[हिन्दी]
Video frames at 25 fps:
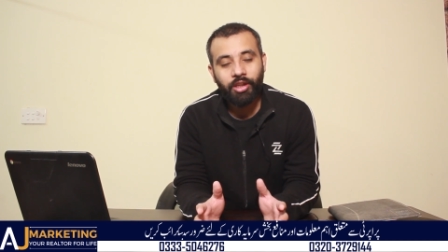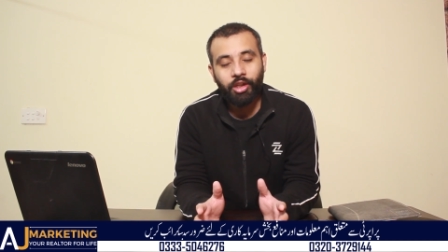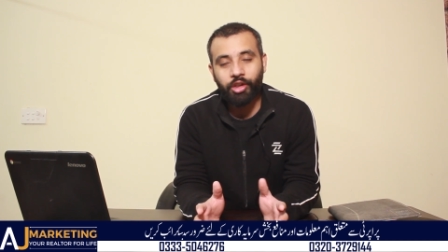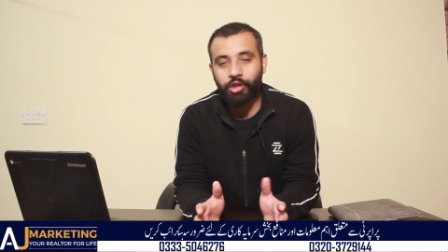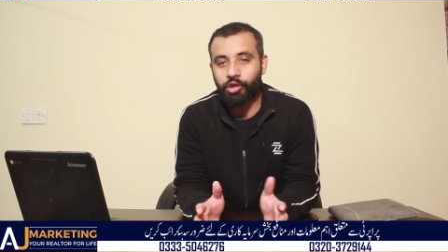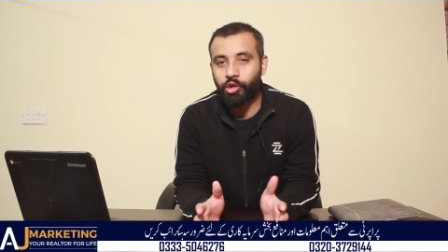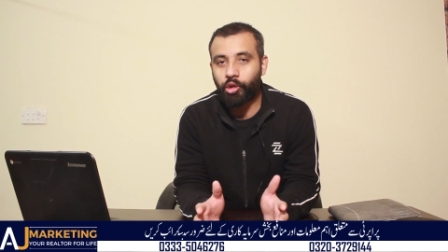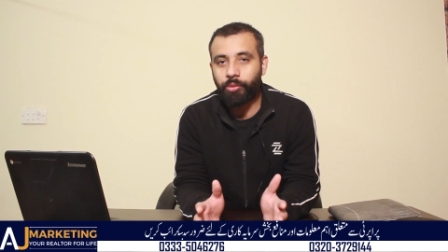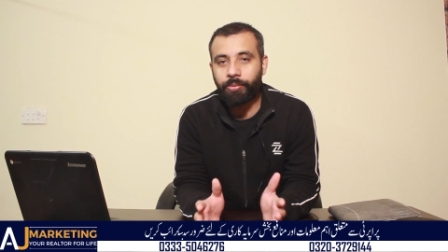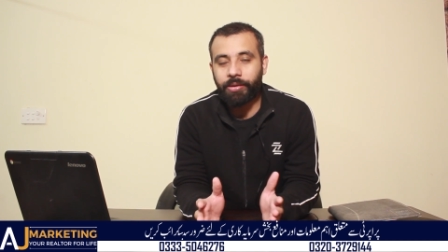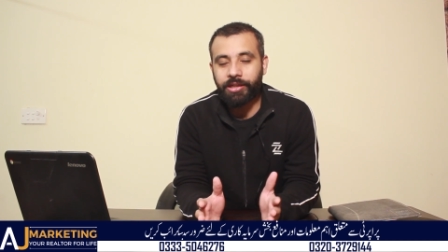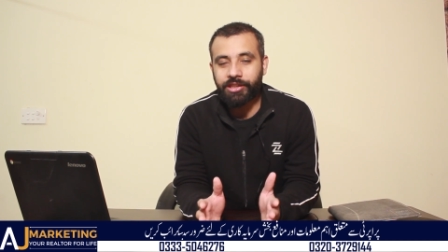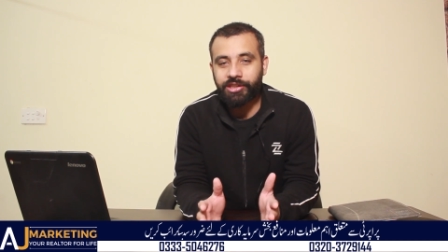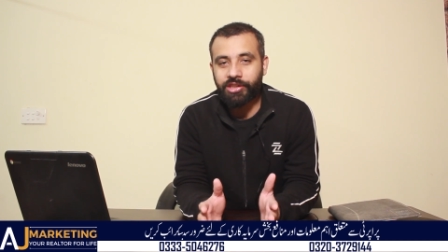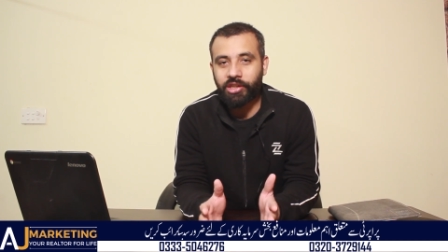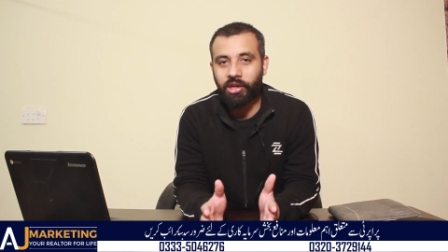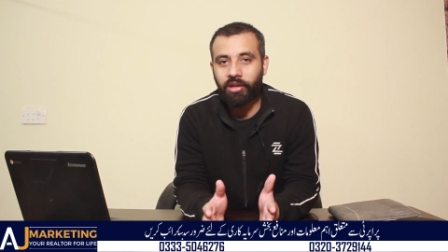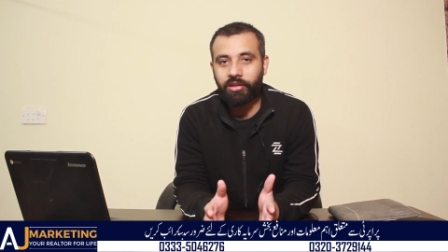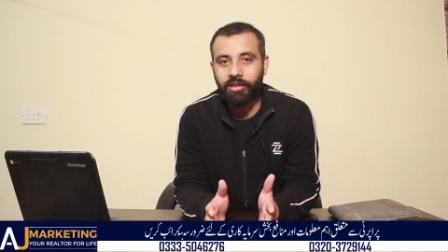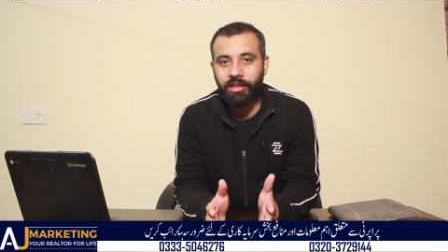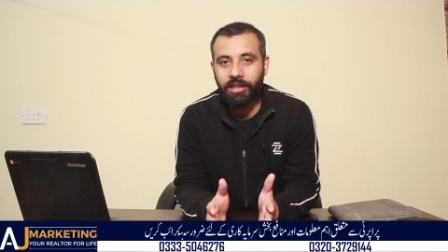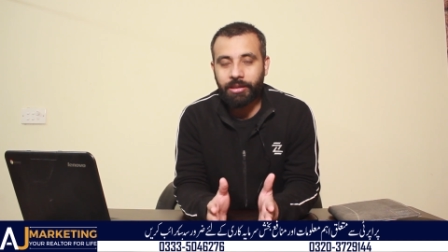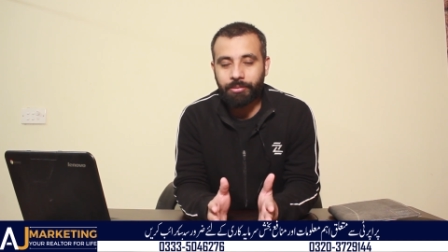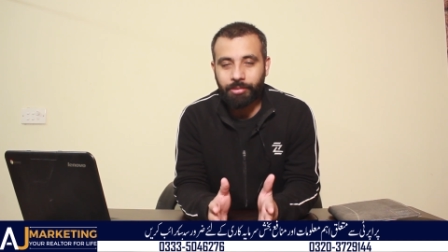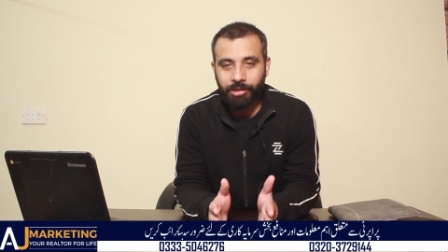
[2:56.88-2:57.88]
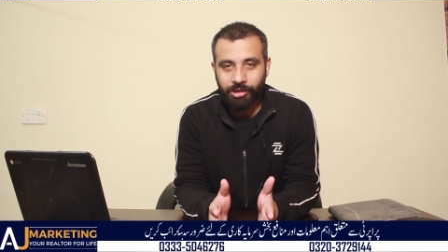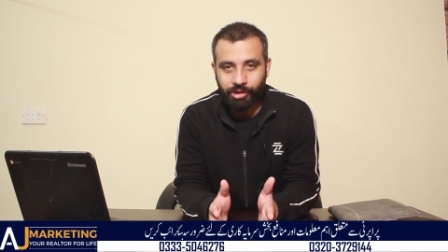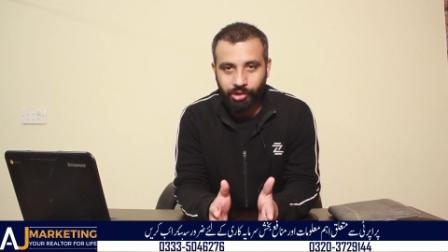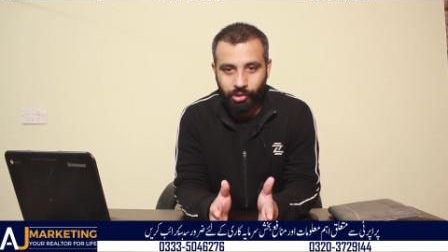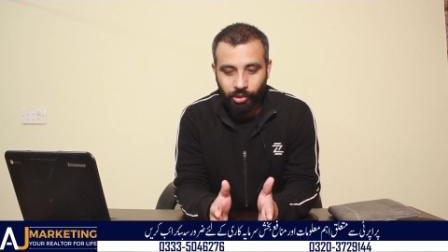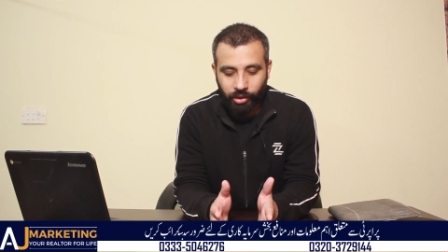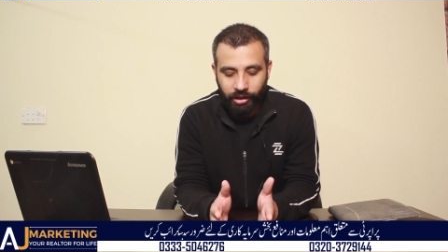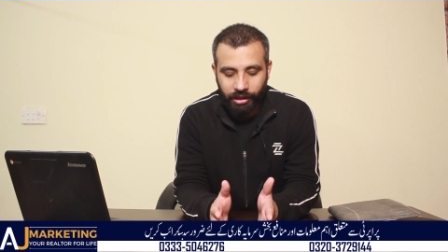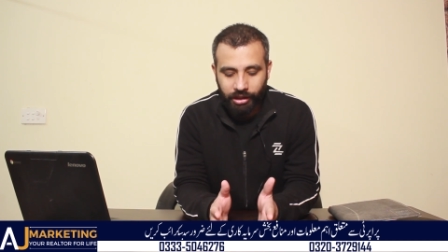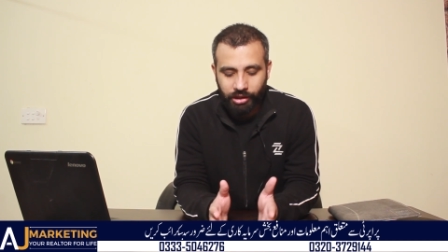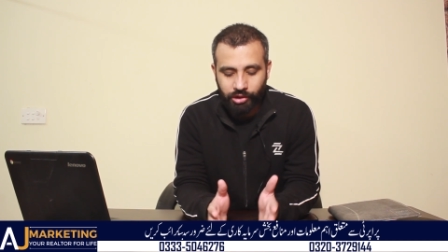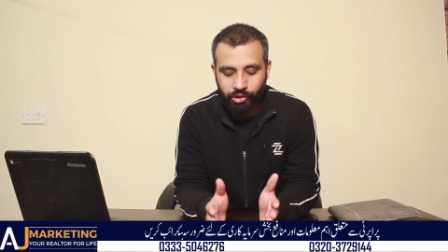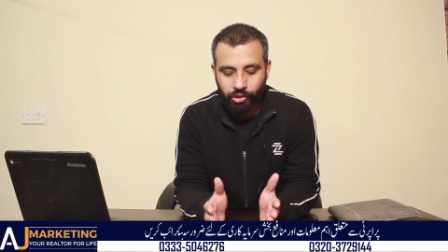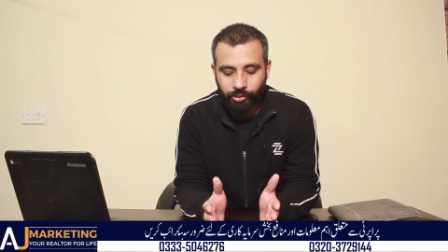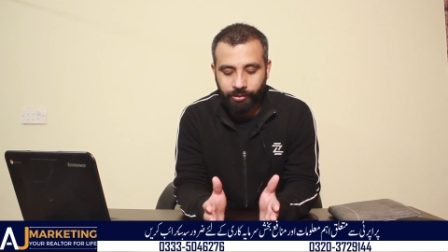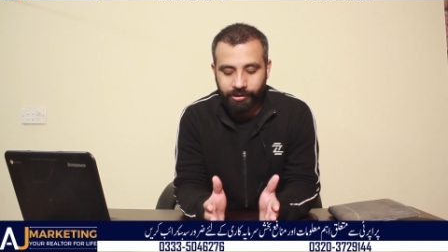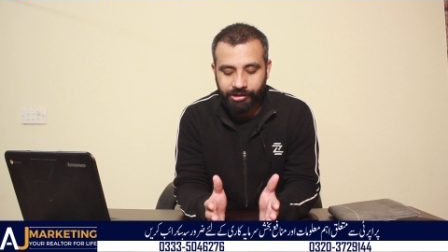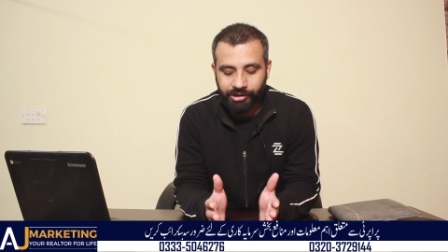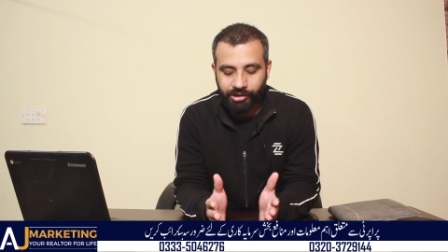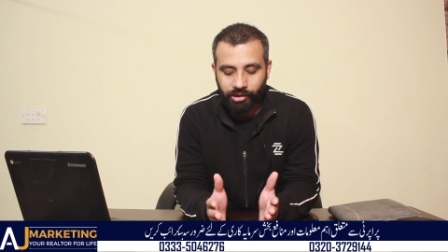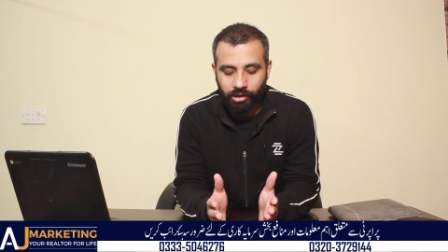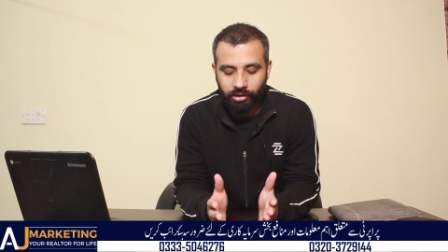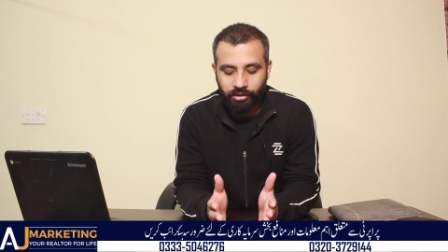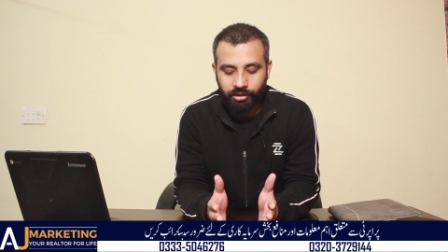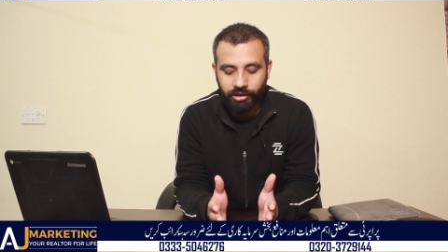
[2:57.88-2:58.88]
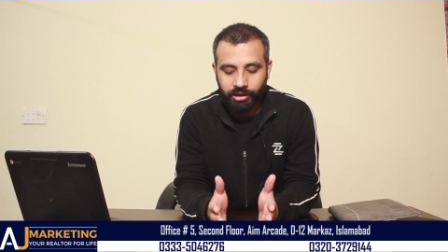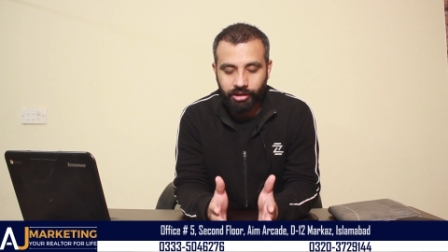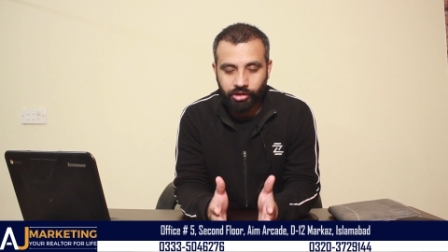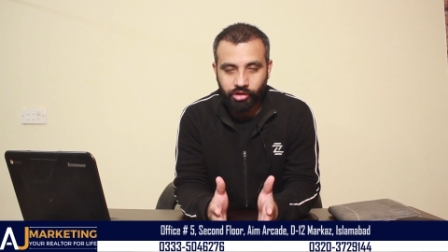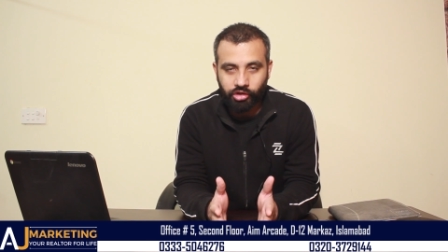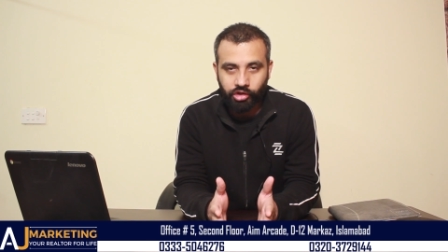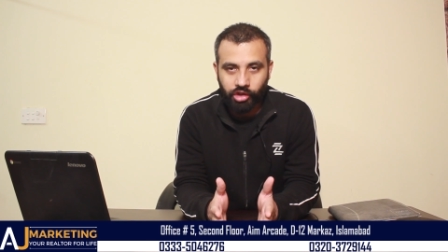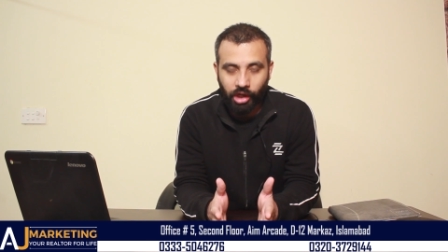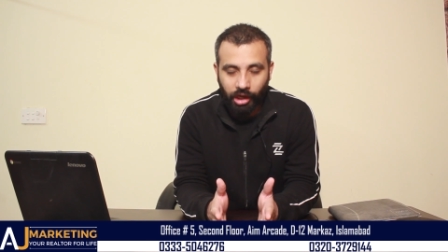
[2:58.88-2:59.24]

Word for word: कि जो पैसे ऑलरेडी फंस चुके हैं जो पैसे ऑलरेडी